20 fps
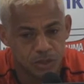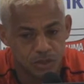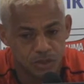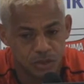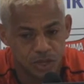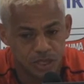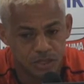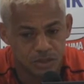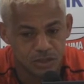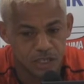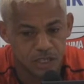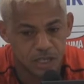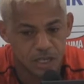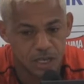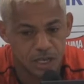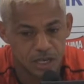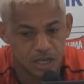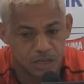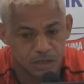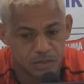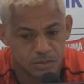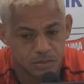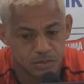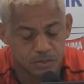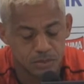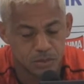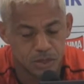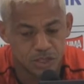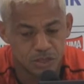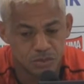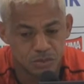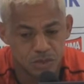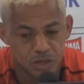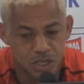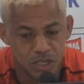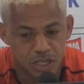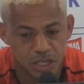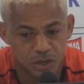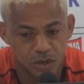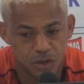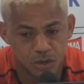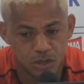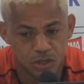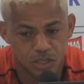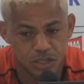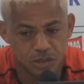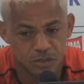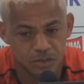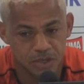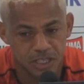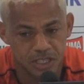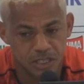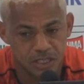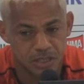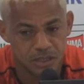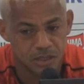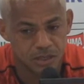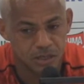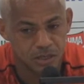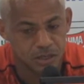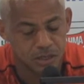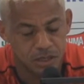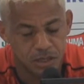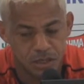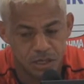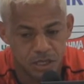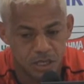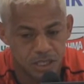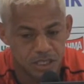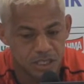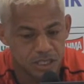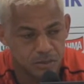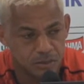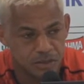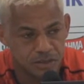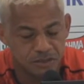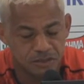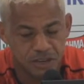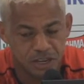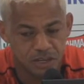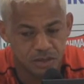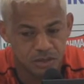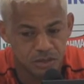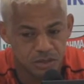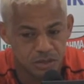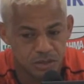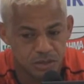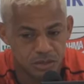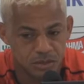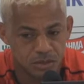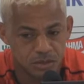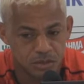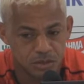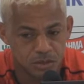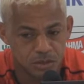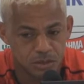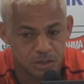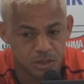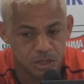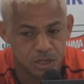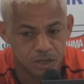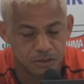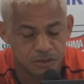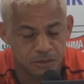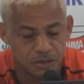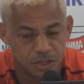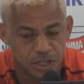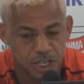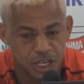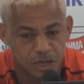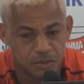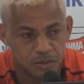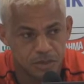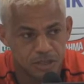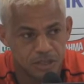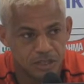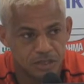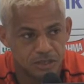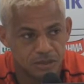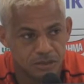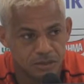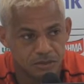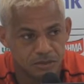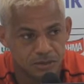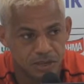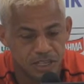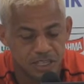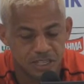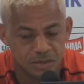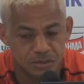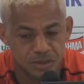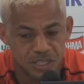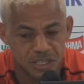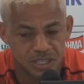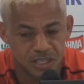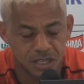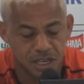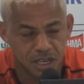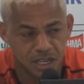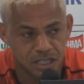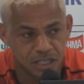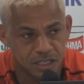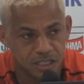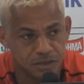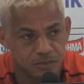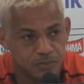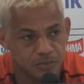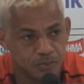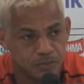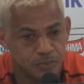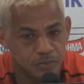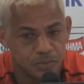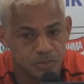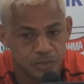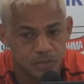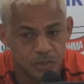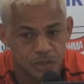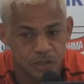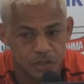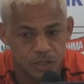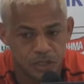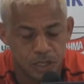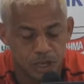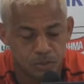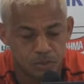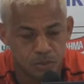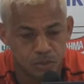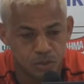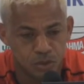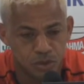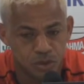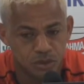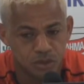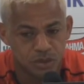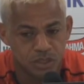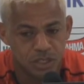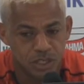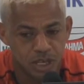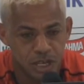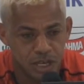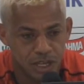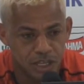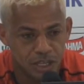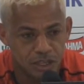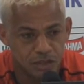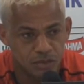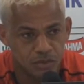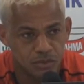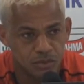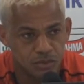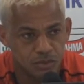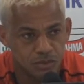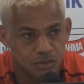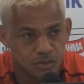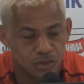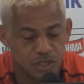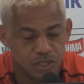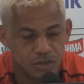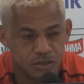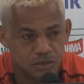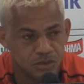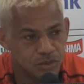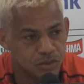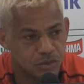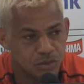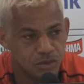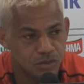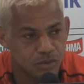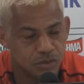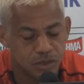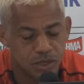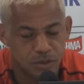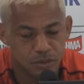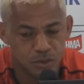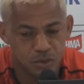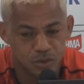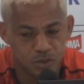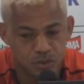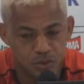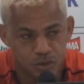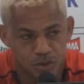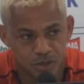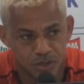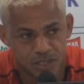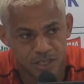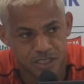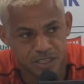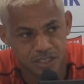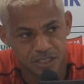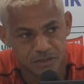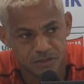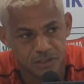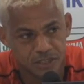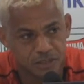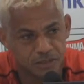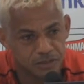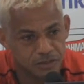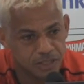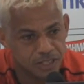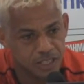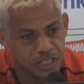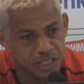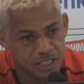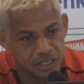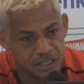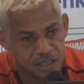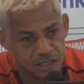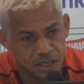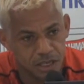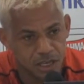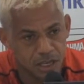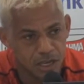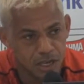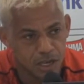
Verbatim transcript: Do lado de cá. Mesmo com a derrota, mas recebi vários telefonemas, várias mensagens de apoio, de carinho. Isso é muito bom, né? A gente fica feliz.